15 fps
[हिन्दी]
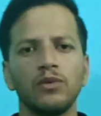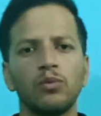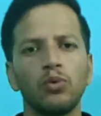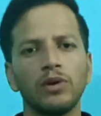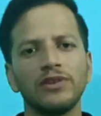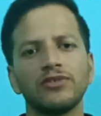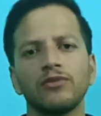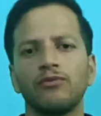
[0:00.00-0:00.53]
वो
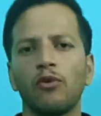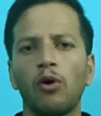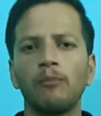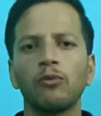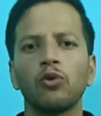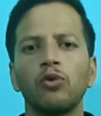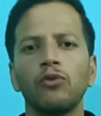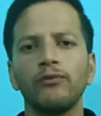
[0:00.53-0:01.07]
इस फॉर्म
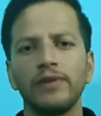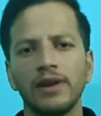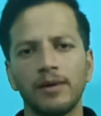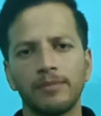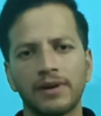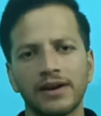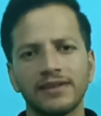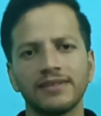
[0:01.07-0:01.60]
को
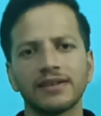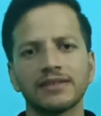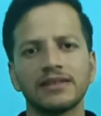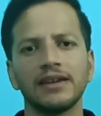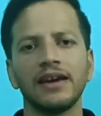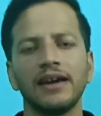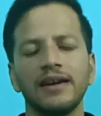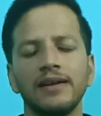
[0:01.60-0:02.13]
फिलअप कर
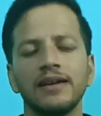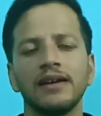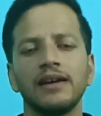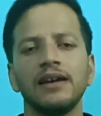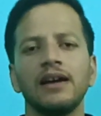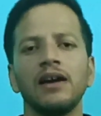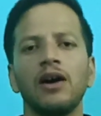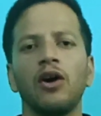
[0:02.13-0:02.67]
सकते हैं
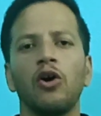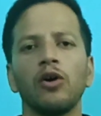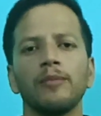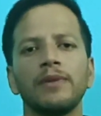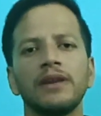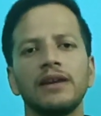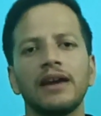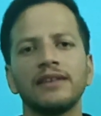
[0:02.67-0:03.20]
और
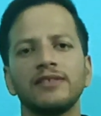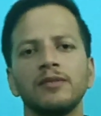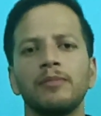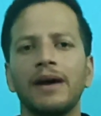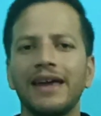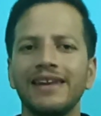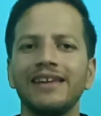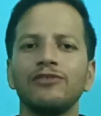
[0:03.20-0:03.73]
मेरी ऐसी
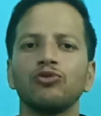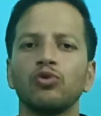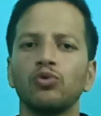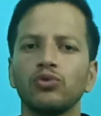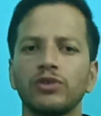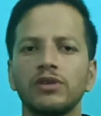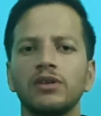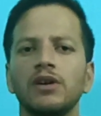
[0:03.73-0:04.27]
बहनें जो
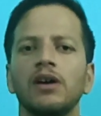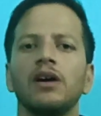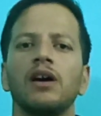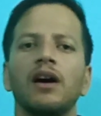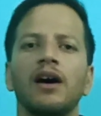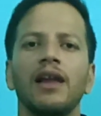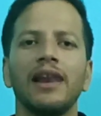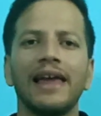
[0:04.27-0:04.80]
उस
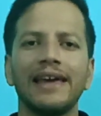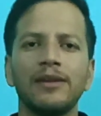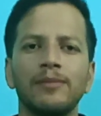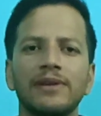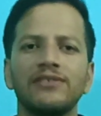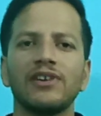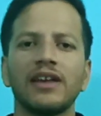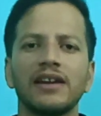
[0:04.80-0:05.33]
लाइन
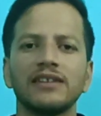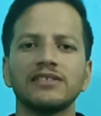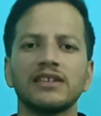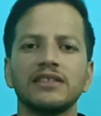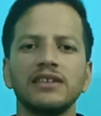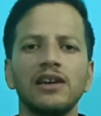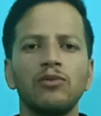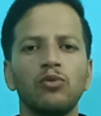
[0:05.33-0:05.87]
में जाना
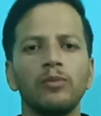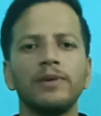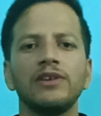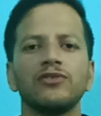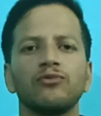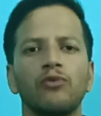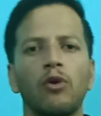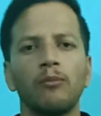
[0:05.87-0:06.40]
चाहती है वो भी
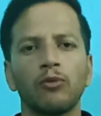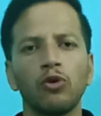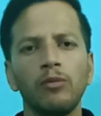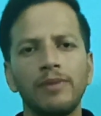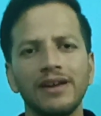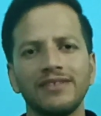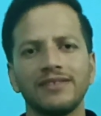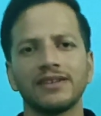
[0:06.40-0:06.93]
इस फॉर्म को
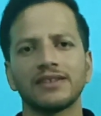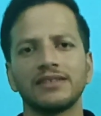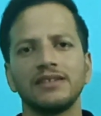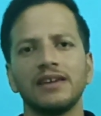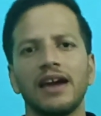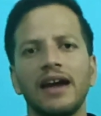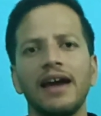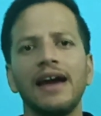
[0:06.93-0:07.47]
भर सकती
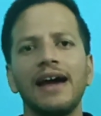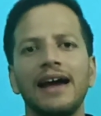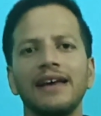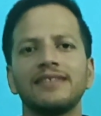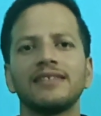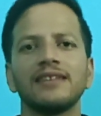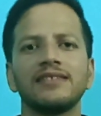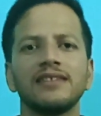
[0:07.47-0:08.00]
है
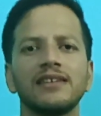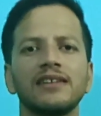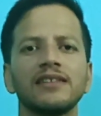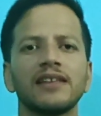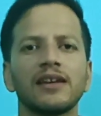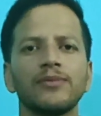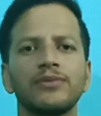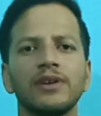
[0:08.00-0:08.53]
एसएससी की
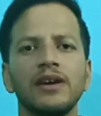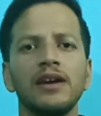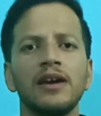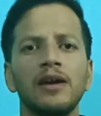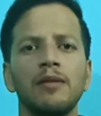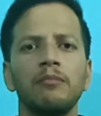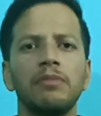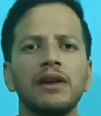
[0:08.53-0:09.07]
तरफ
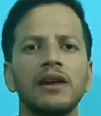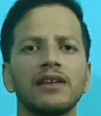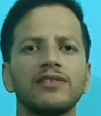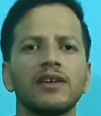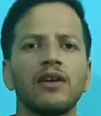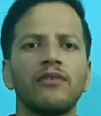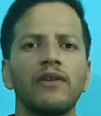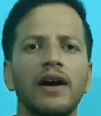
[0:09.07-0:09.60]
से
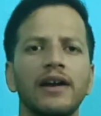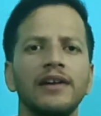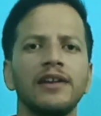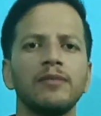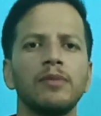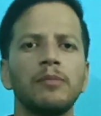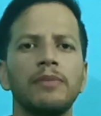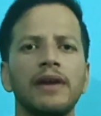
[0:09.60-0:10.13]
बीएसएफ,
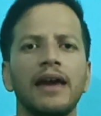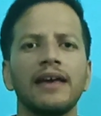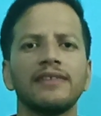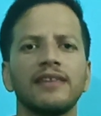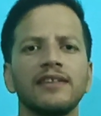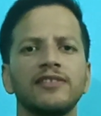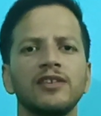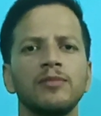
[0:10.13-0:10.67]
आईटीबीपी,
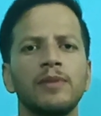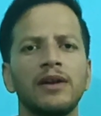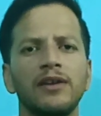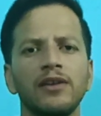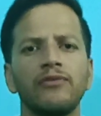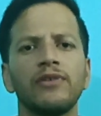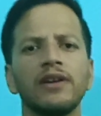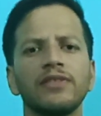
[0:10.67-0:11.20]
एसएससी में
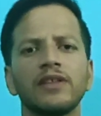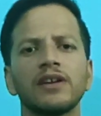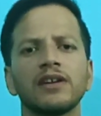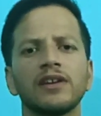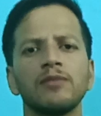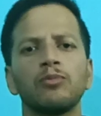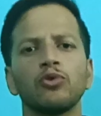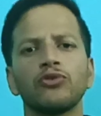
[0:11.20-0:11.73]
डिफरेंट तरह
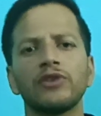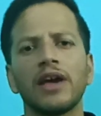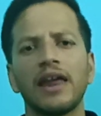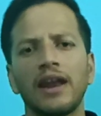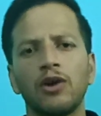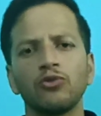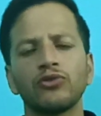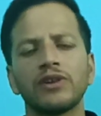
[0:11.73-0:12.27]
की पोस्टें
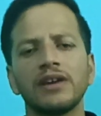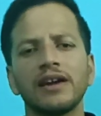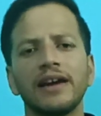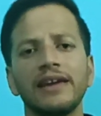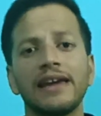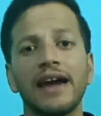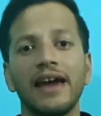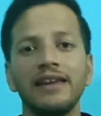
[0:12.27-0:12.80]
अनाउंस की
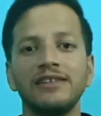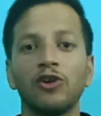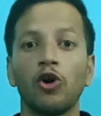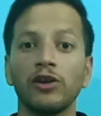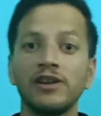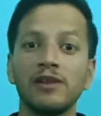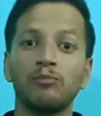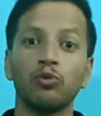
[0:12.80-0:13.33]
गई है
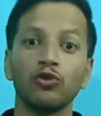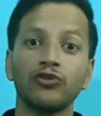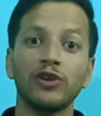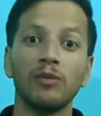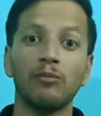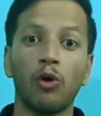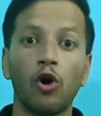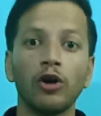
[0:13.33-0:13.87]
और ये
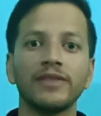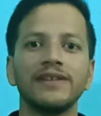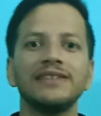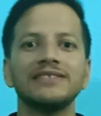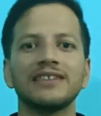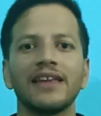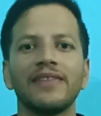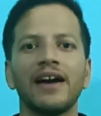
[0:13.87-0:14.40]
पोस्टें बहुत ही
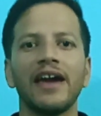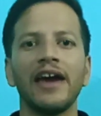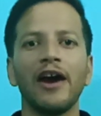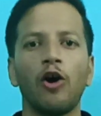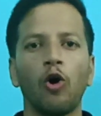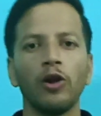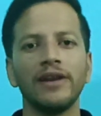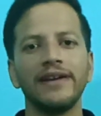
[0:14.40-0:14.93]
ज़्यादा है
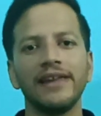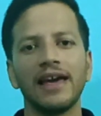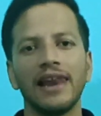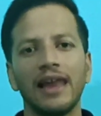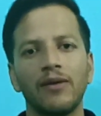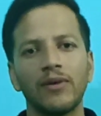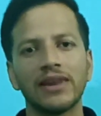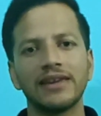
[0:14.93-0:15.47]
ऑल इंडिया
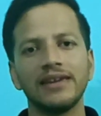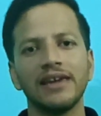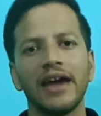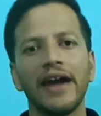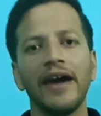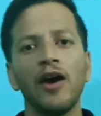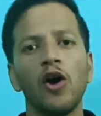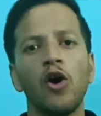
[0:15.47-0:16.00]
लेवल की
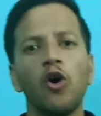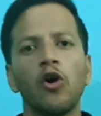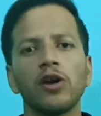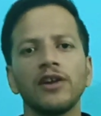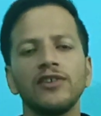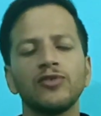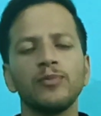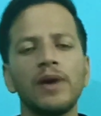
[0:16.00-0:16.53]
है और
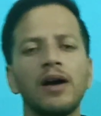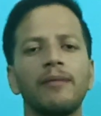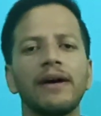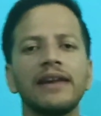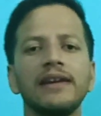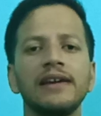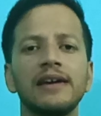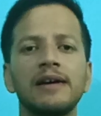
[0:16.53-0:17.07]
इसमें
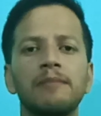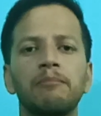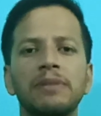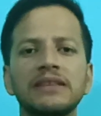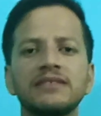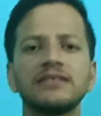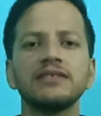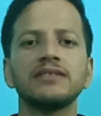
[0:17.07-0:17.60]
हमारी
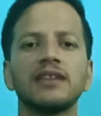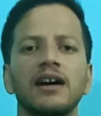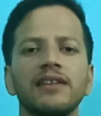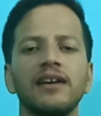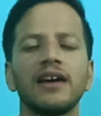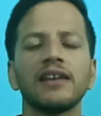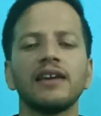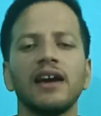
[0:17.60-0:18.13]
पच्चीस
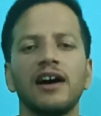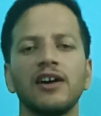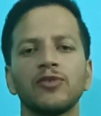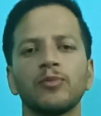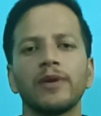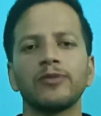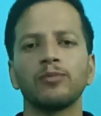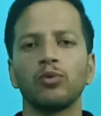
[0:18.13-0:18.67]
हज़ार के
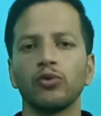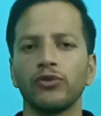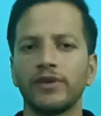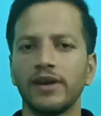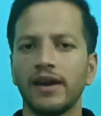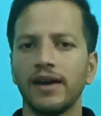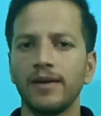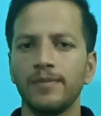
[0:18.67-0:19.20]
आसपास
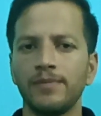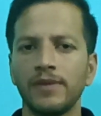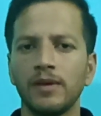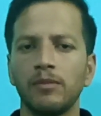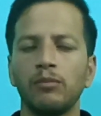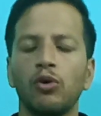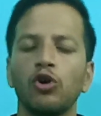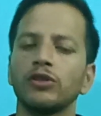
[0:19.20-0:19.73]
पोस्टें हैं
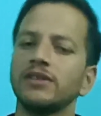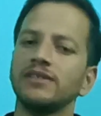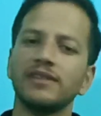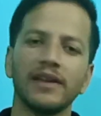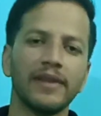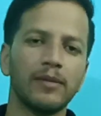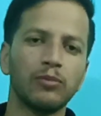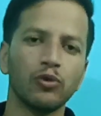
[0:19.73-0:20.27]
बहुत ही
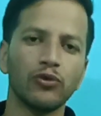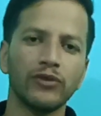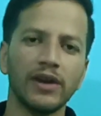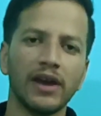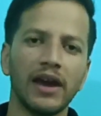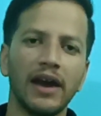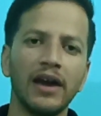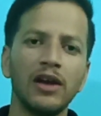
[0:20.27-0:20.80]
ज़्यादा
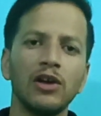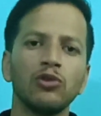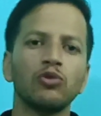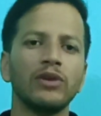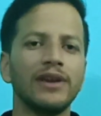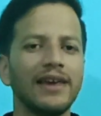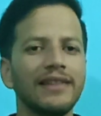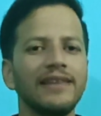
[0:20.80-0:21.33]
पोस्टें हैं तो
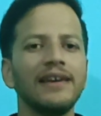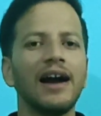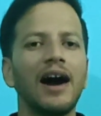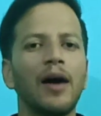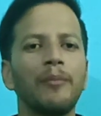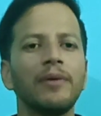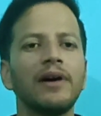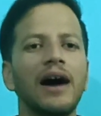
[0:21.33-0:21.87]
यदि
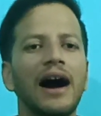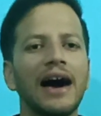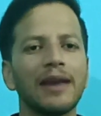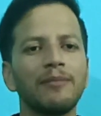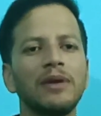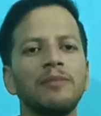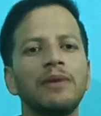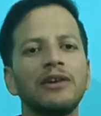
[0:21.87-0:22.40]
आप
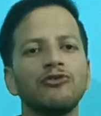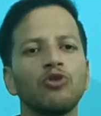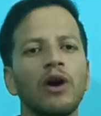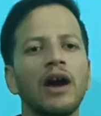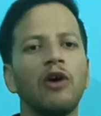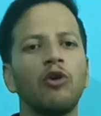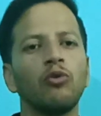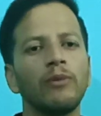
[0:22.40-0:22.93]
आर्मी में जो
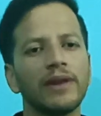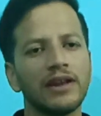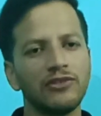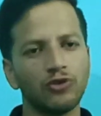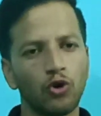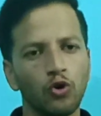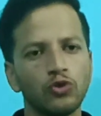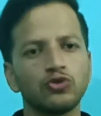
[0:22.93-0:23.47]
है ओवर एज
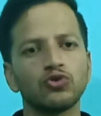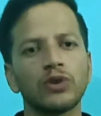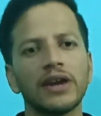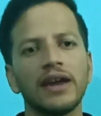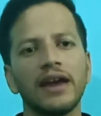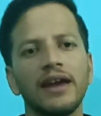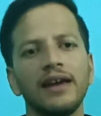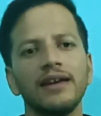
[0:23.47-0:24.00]
हो चुके
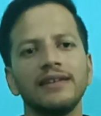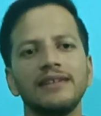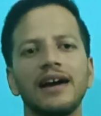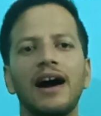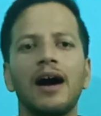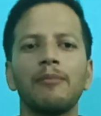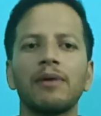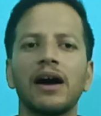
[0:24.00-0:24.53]
हैं या
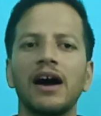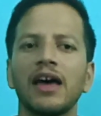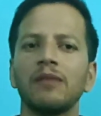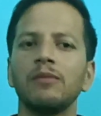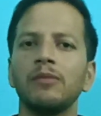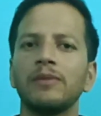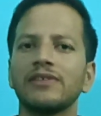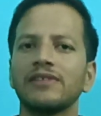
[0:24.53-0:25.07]
आपका
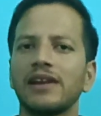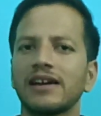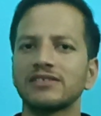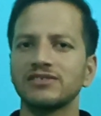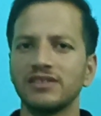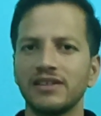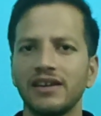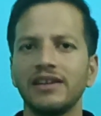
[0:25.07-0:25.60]
आर्मी में
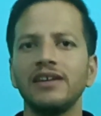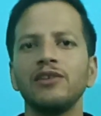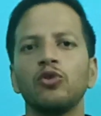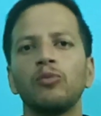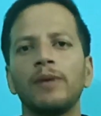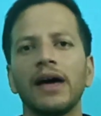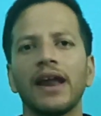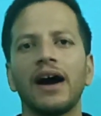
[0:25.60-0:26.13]
सिलेक्शन नहीं हो
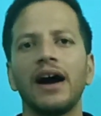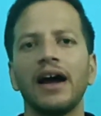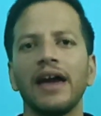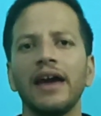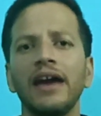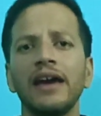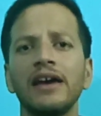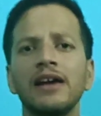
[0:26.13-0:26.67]
पा रहा
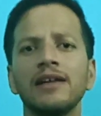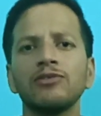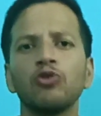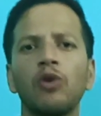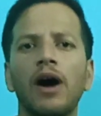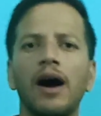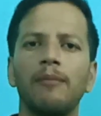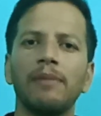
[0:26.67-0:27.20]
है
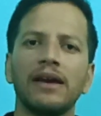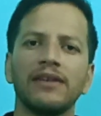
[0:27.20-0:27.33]
तो आप